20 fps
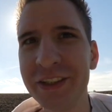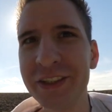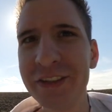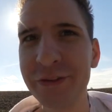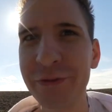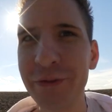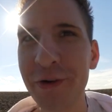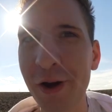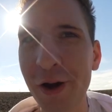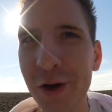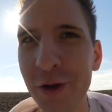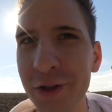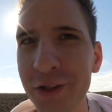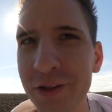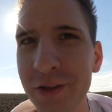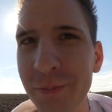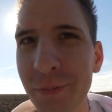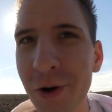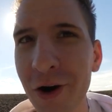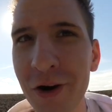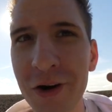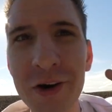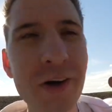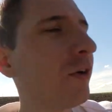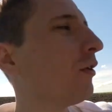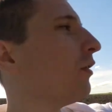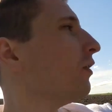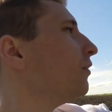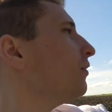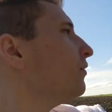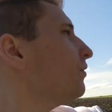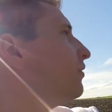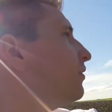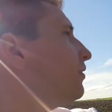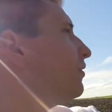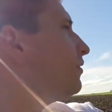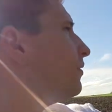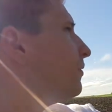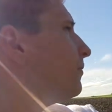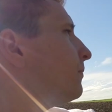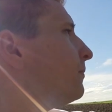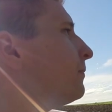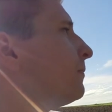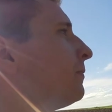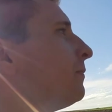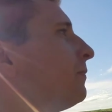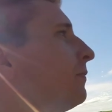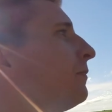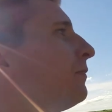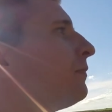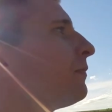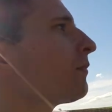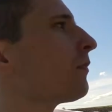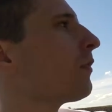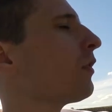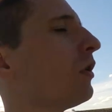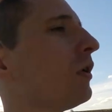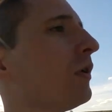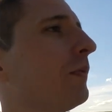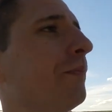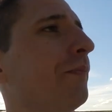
diese verrückte Mango. Ja,